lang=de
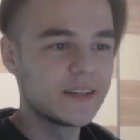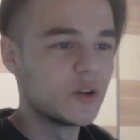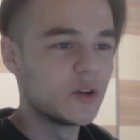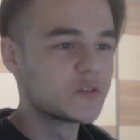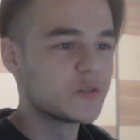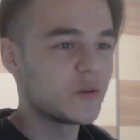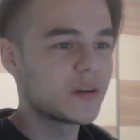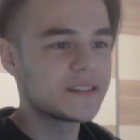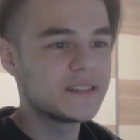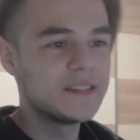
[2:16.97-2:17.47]

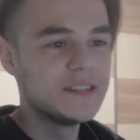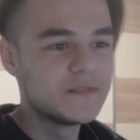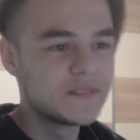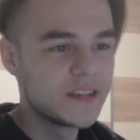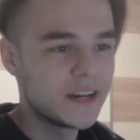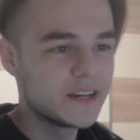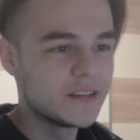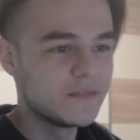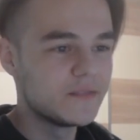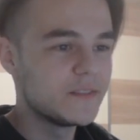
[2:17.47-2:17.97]
genauso aktiv
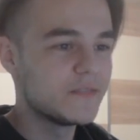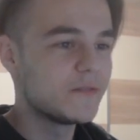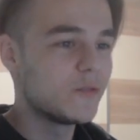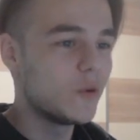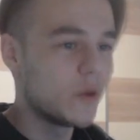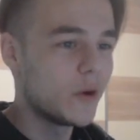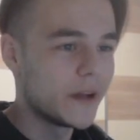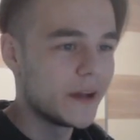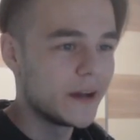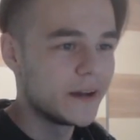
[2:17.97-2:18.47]
sein wie
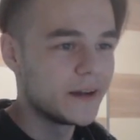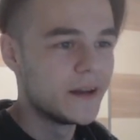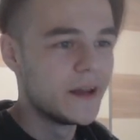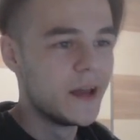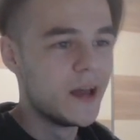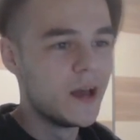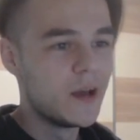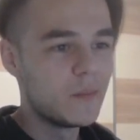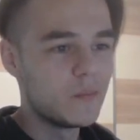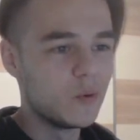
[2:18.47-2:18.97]
vorher,
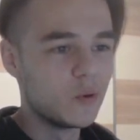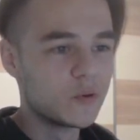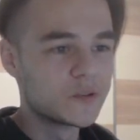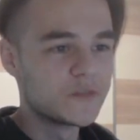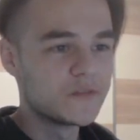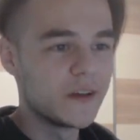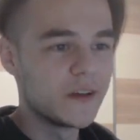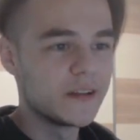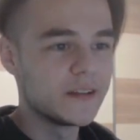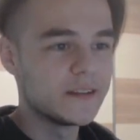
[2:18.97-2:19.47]

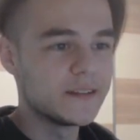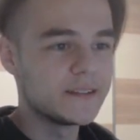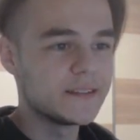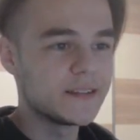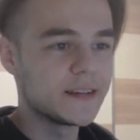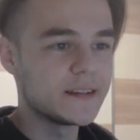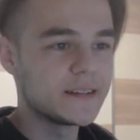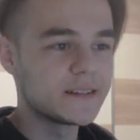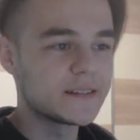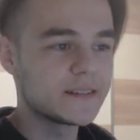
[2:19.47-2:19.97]
bloß werde
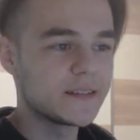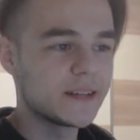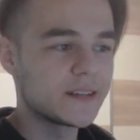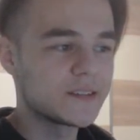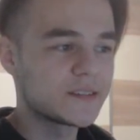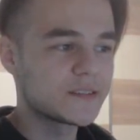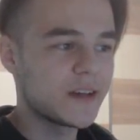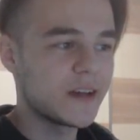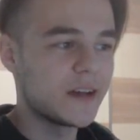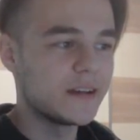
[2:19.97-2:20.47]
ich halt
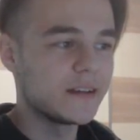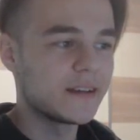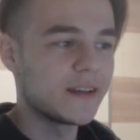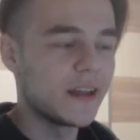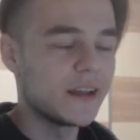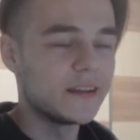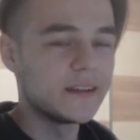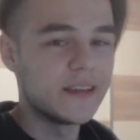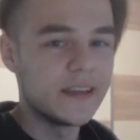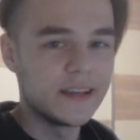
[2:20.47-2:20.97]
jetzt keine
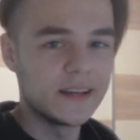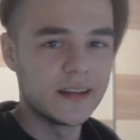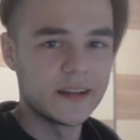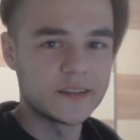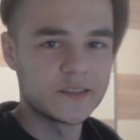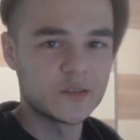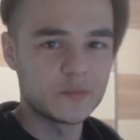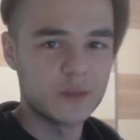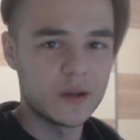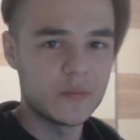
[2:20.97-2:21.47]
kleine
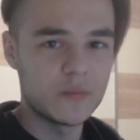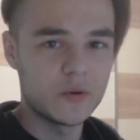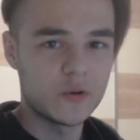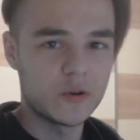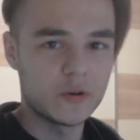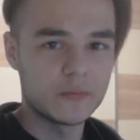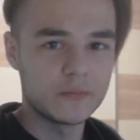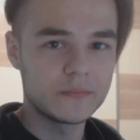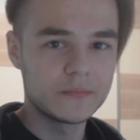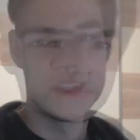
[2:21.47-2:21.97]
Gegenleistung mehr
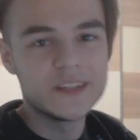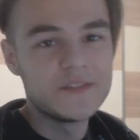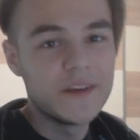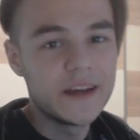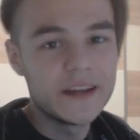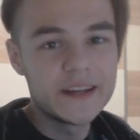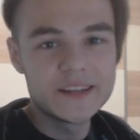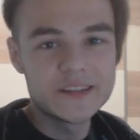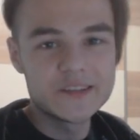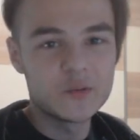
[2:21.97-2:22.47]
bekommen. Ich
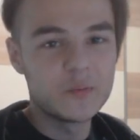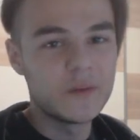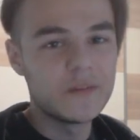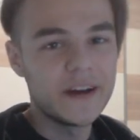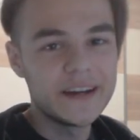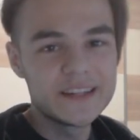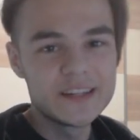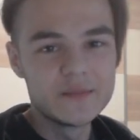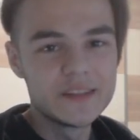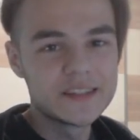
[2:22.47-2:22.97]
werde jetzt auch bei
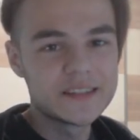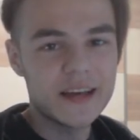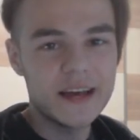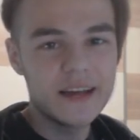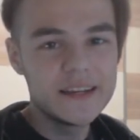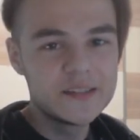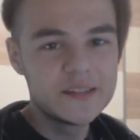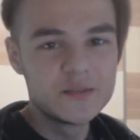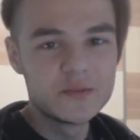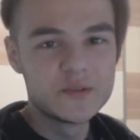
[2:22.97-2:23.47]
weitem nicht
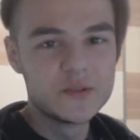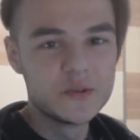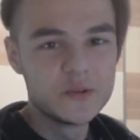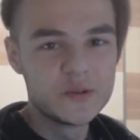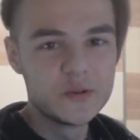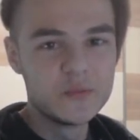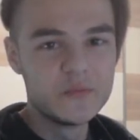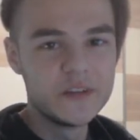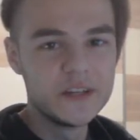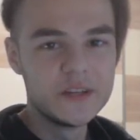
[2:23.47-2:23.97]
reich durch
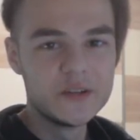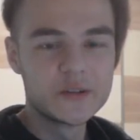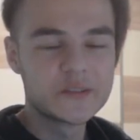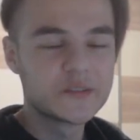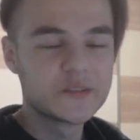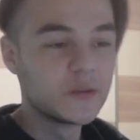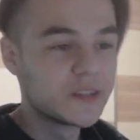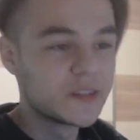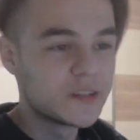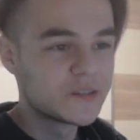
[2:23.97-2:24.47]
YouTube-Videos,
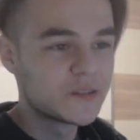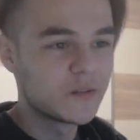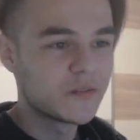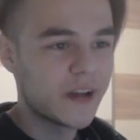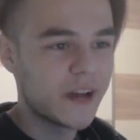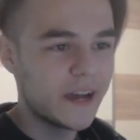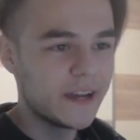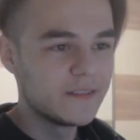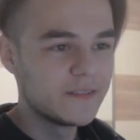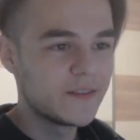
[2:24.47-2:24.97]
so ist es auf
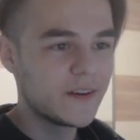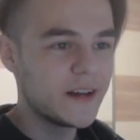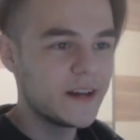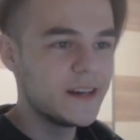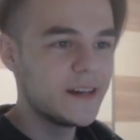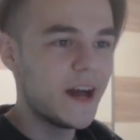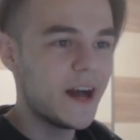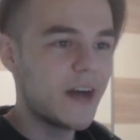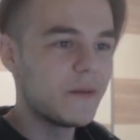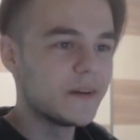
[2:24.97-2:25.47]
keinen
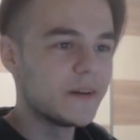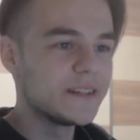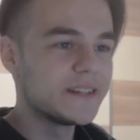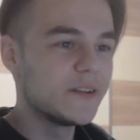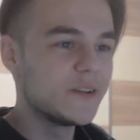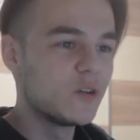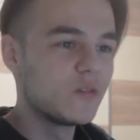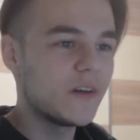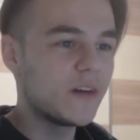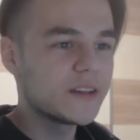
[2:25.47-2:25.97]
Fall, aber
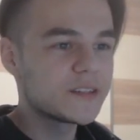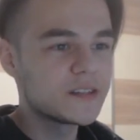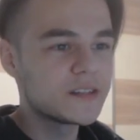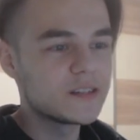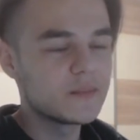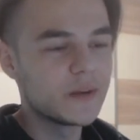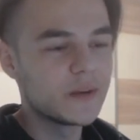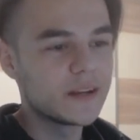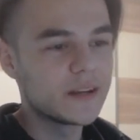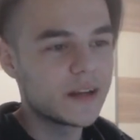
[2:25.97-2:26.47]
dennoch war es
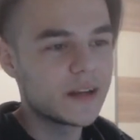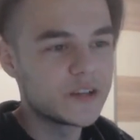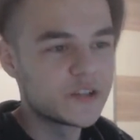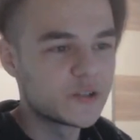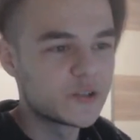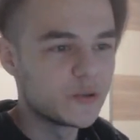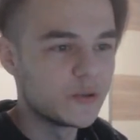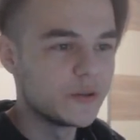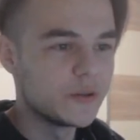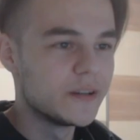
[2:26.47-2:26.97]
halt immer ganz
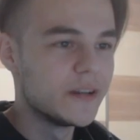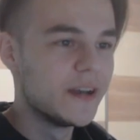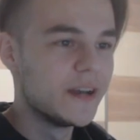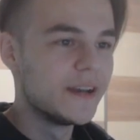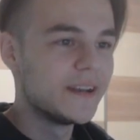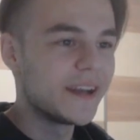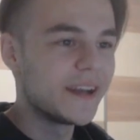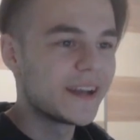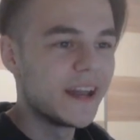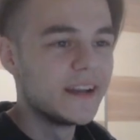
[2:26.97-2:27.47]
schön,
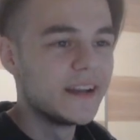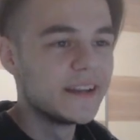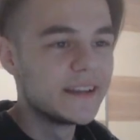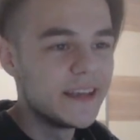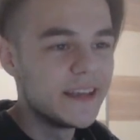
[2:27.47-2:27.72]
eine kleine